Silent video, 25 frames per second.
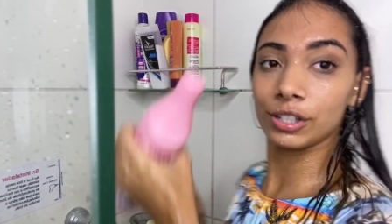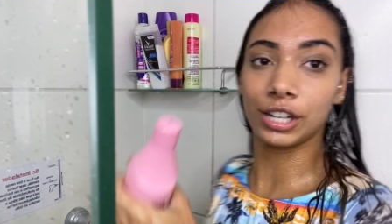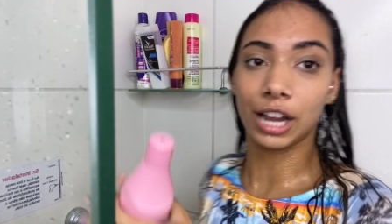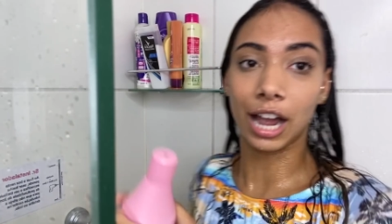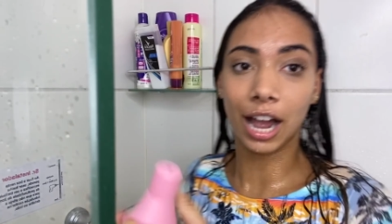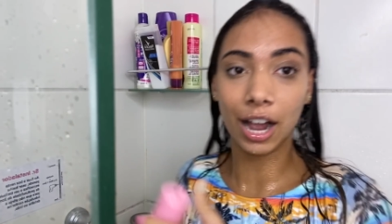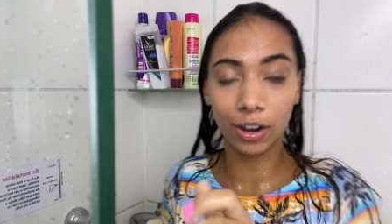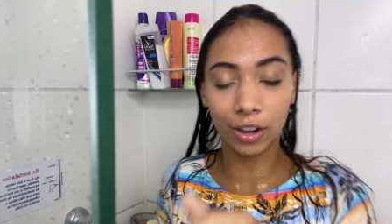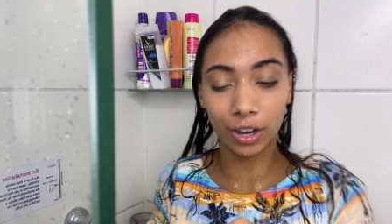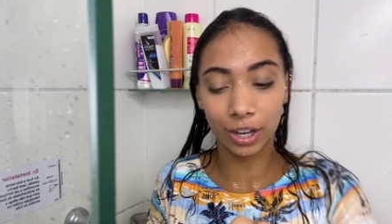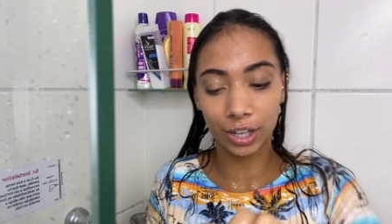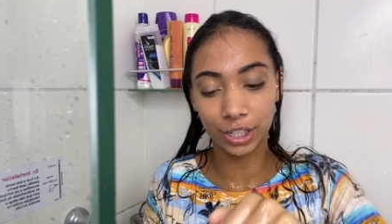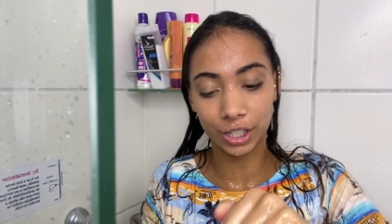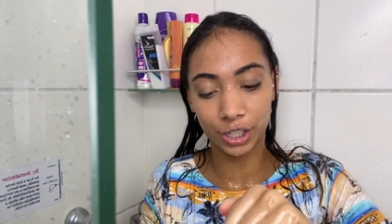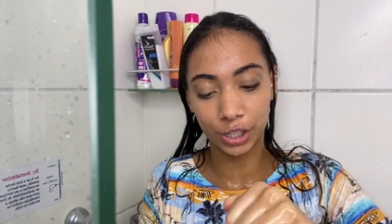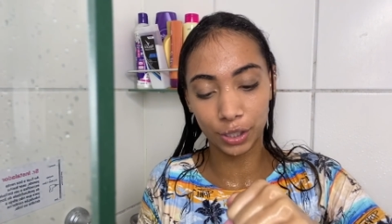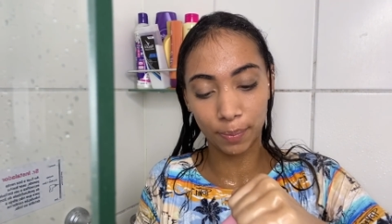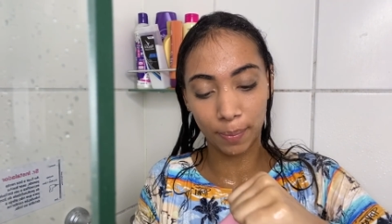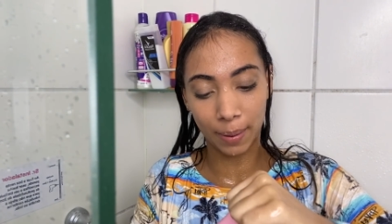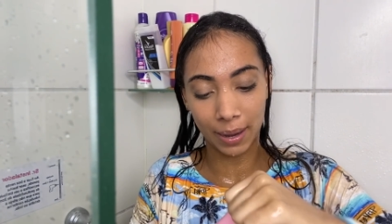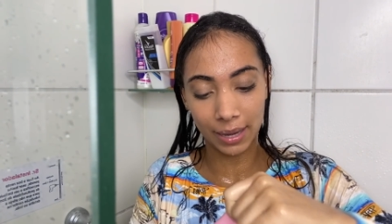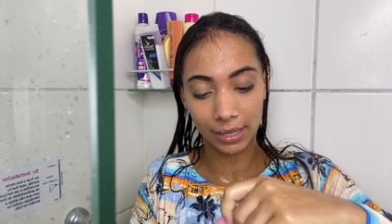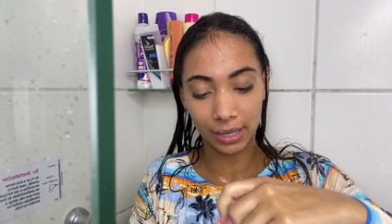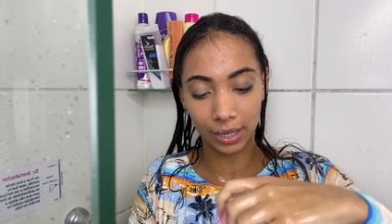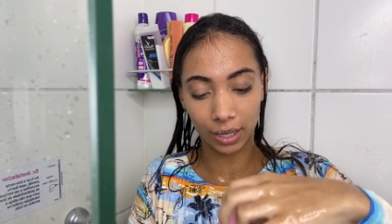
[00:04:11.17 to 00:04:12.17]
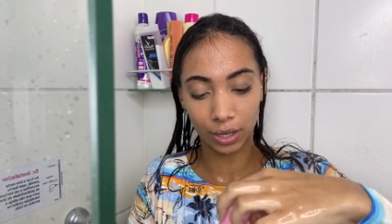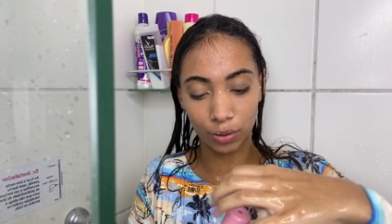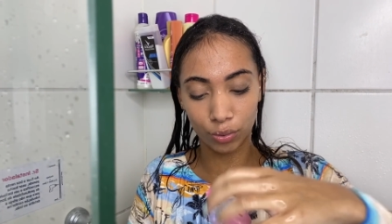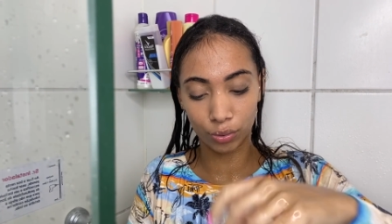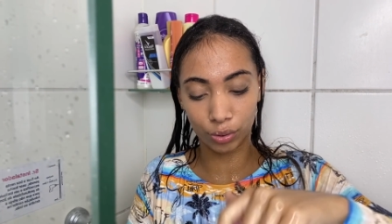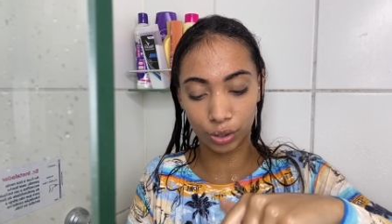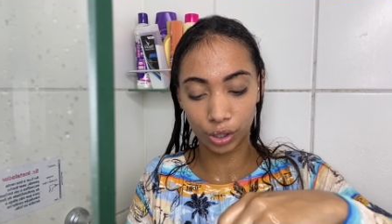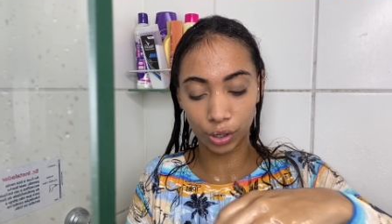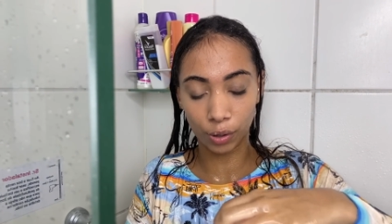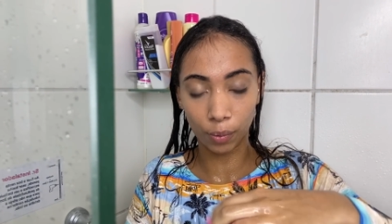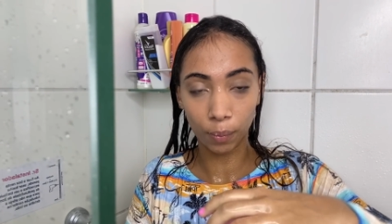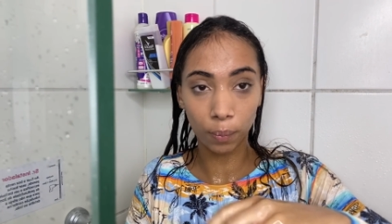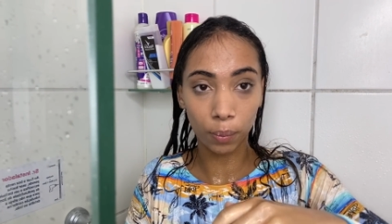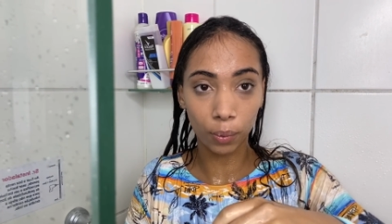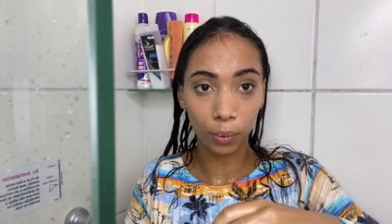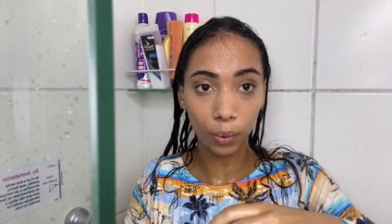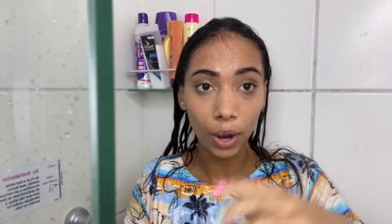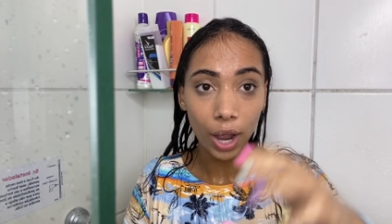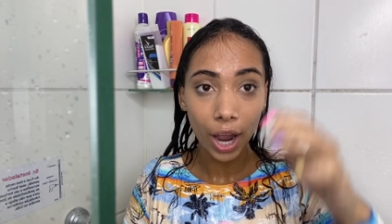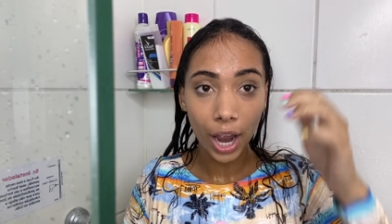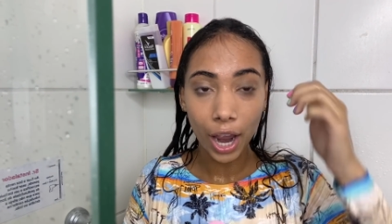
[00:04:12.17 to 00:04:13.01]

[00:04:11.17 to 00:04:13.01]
já, agora a gente passa aqui o shampoo.